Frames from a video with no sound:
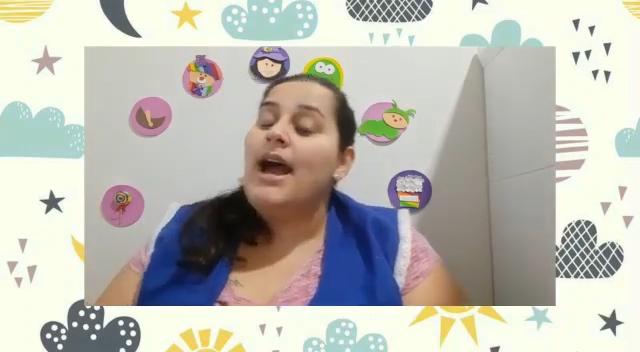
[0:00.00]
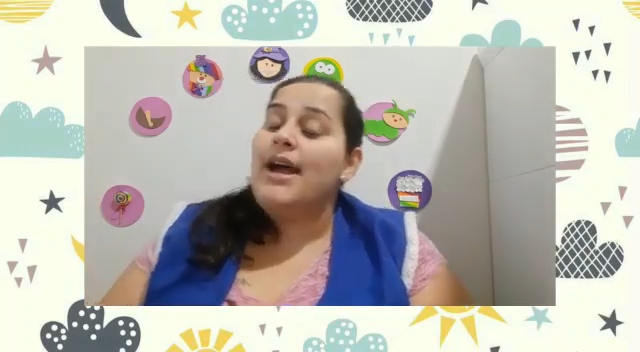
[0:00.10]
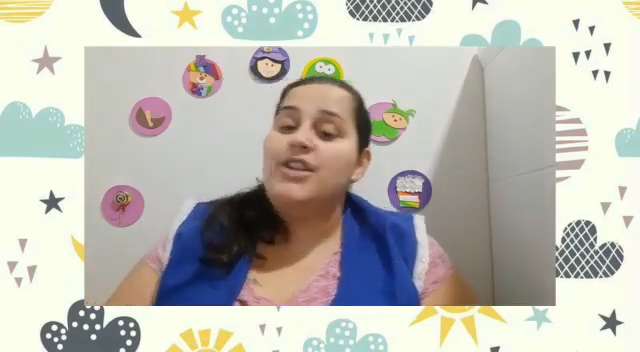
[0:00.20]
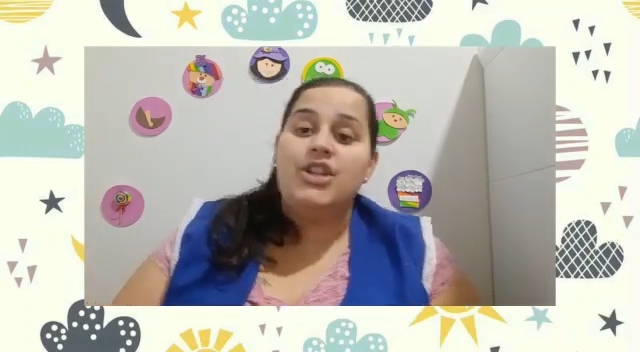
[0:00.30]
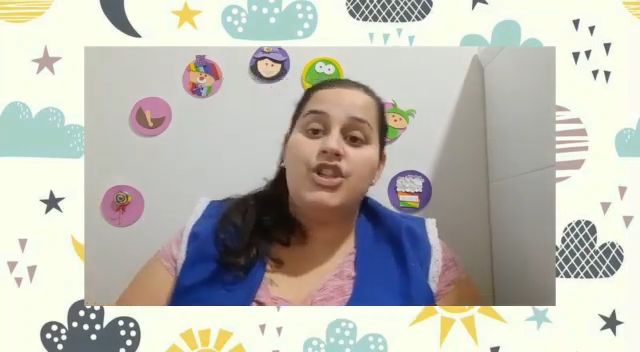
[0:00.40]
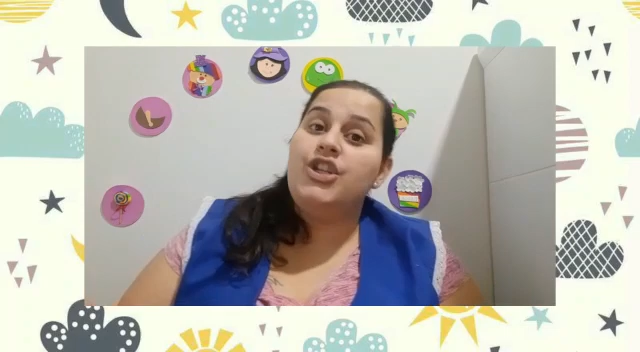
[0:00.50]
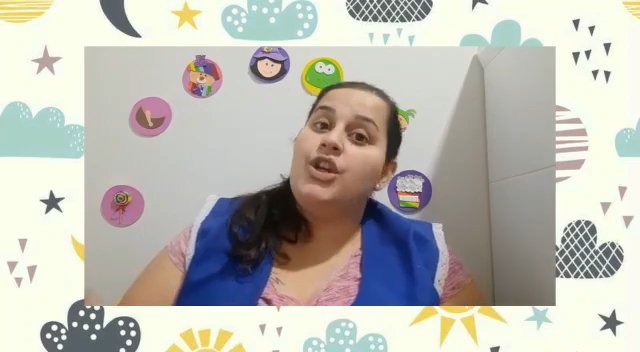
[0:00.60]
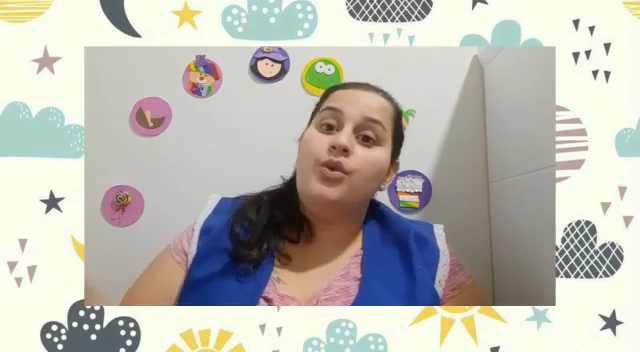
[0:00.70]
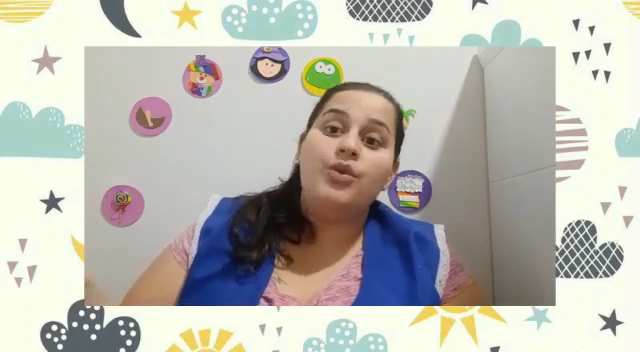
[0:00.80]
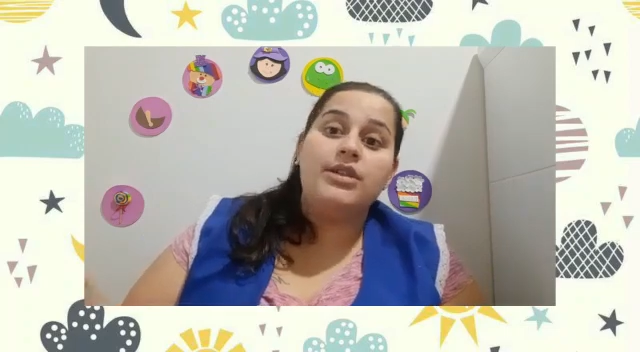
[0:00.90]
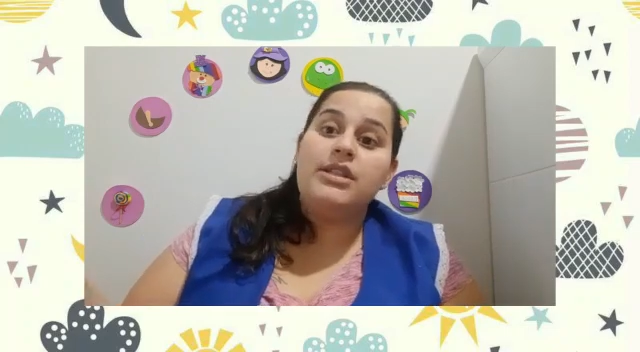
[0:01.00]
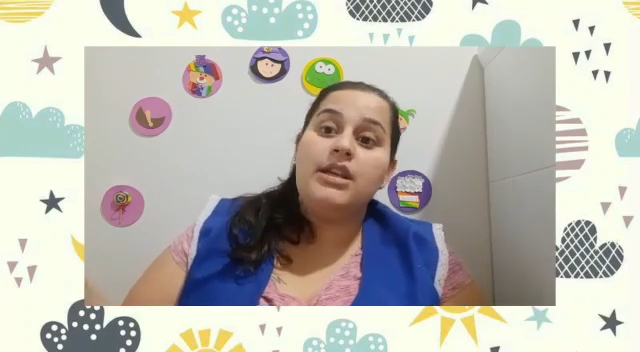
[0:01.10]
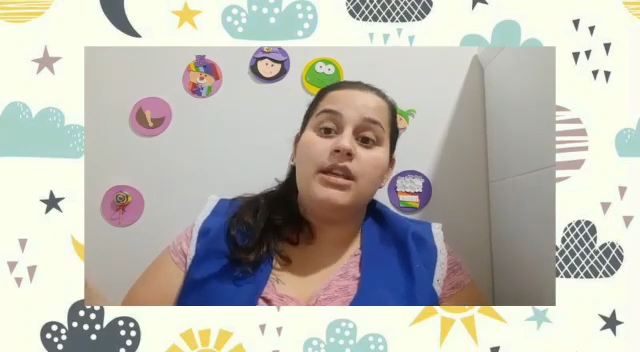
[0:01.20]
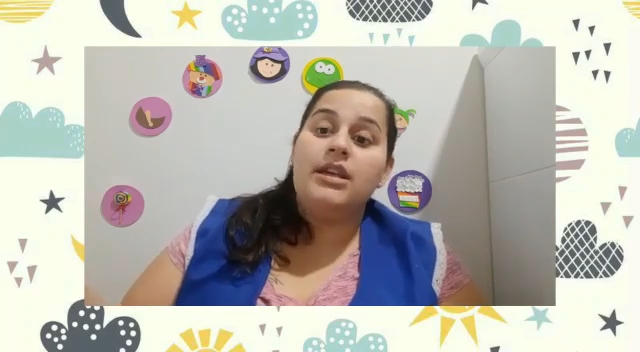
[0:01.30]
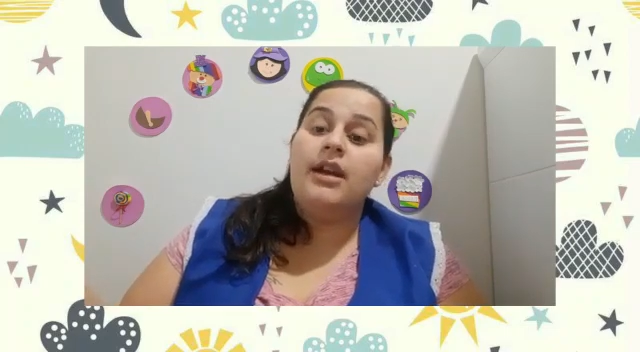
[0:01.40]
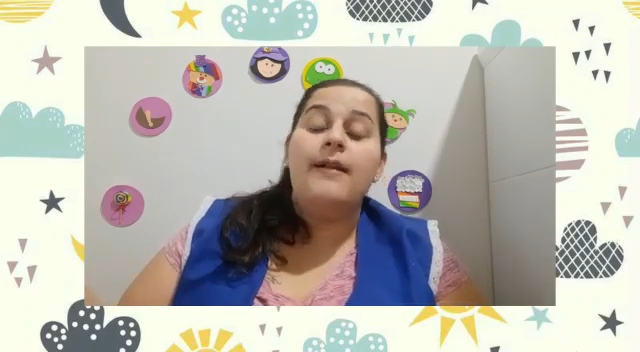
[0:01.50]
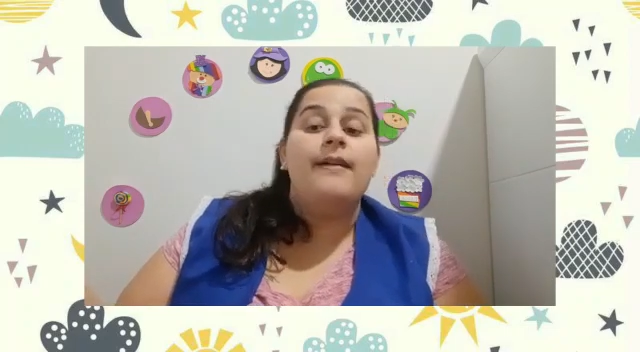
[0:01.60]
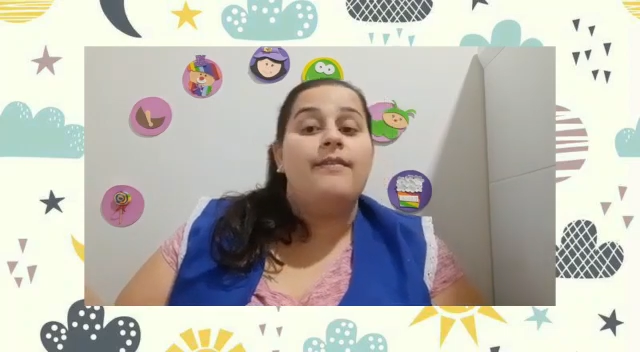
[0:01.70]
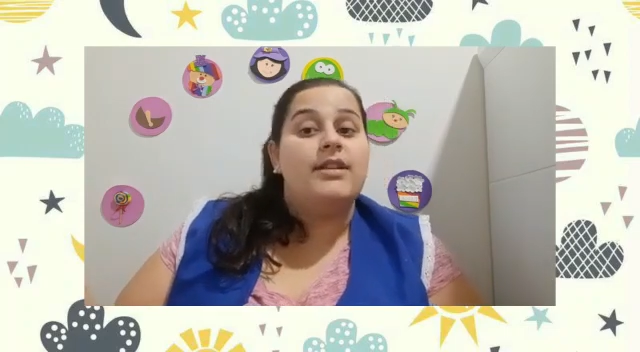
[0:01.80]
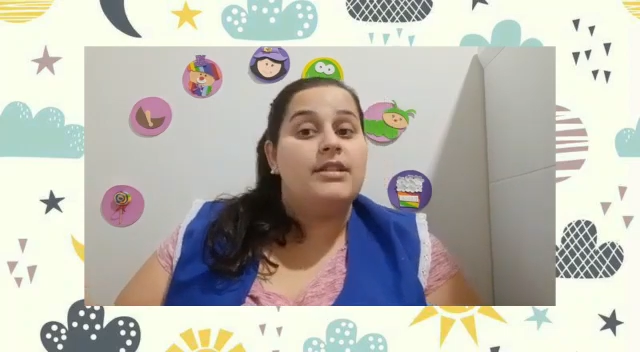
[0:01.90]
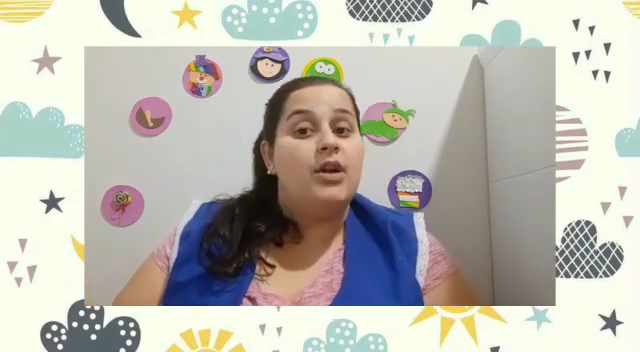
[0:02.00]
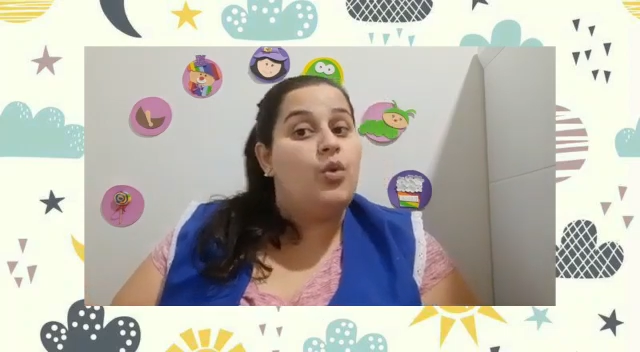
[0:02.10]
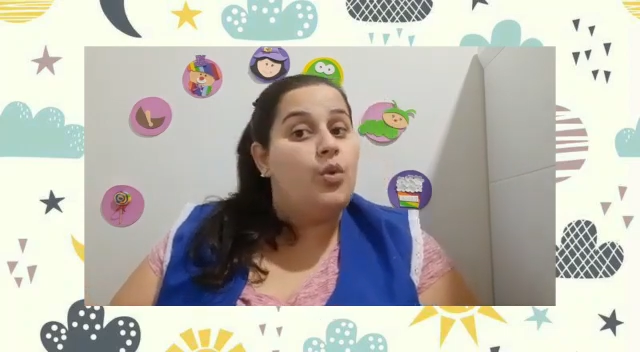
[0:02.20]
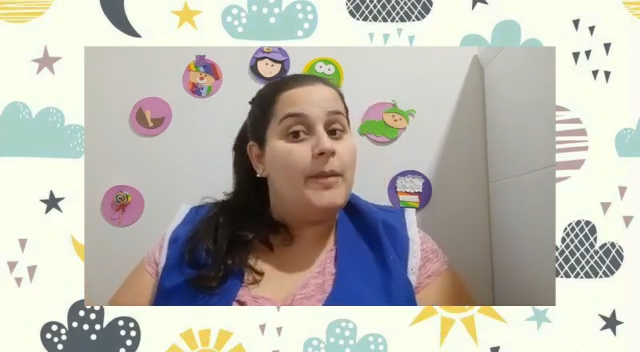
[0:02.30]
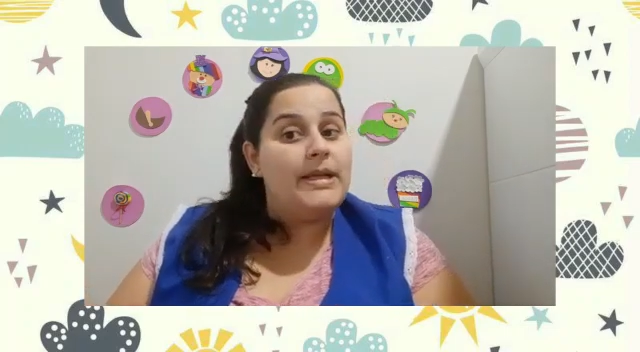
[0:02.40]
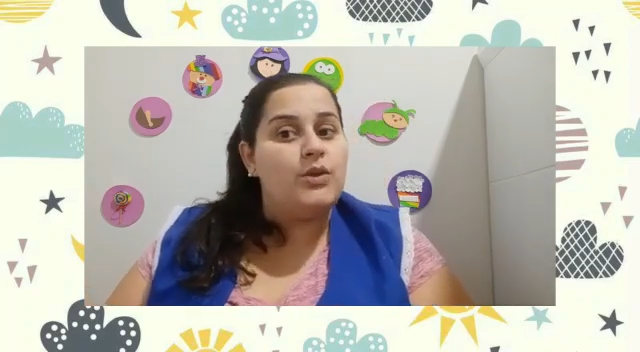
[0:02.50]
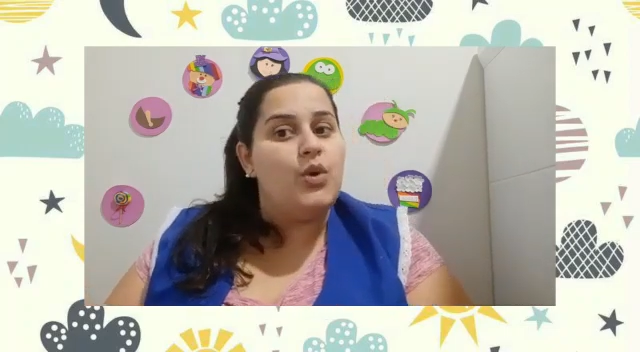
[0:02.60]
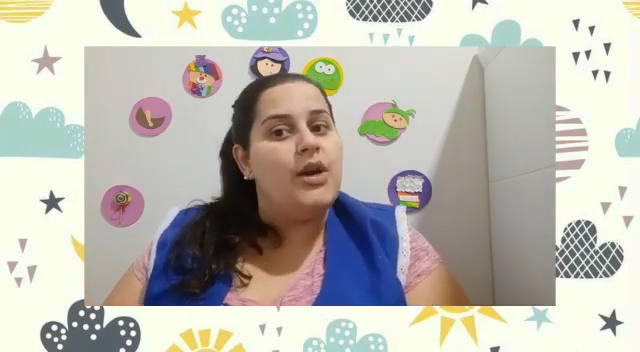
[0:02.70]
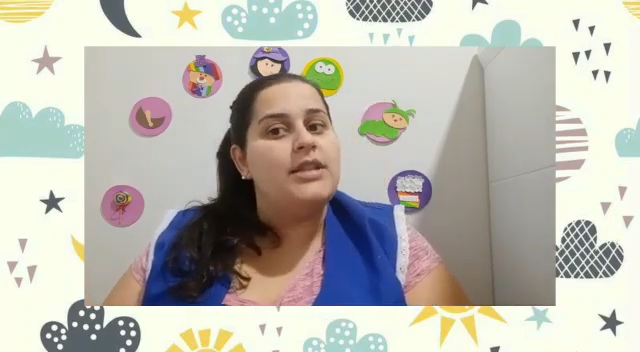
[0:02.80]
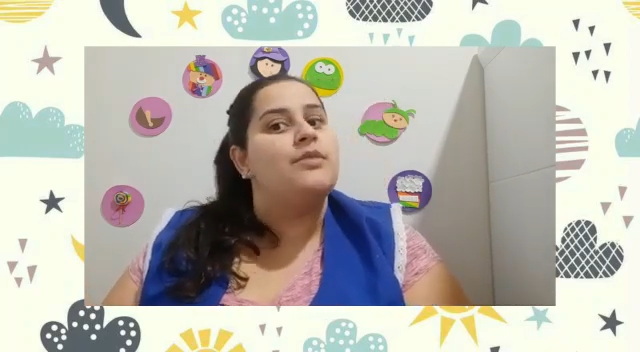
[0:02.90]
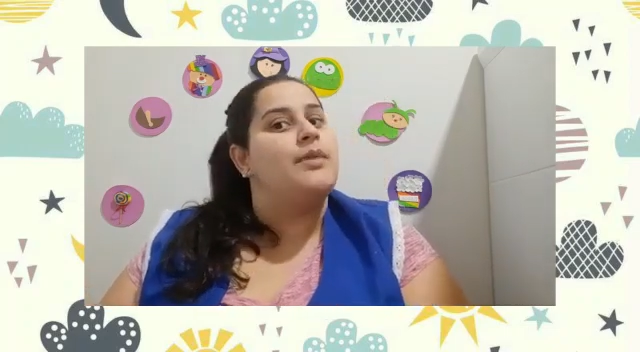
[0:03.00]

a gente não conseguia fazer algumas coisas,